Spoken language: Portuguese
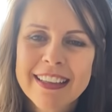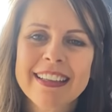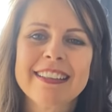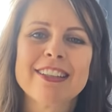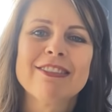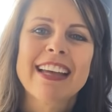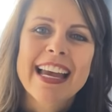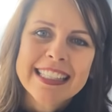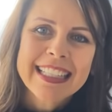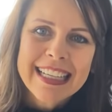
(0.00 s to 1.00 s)
Então,
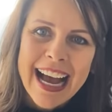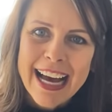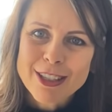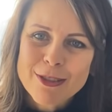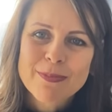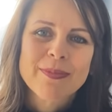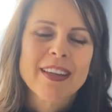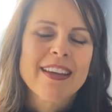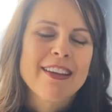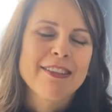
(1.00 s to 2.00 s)
nesse caso,
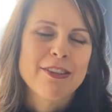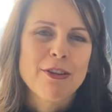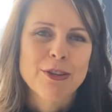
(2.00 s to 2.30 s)
então eu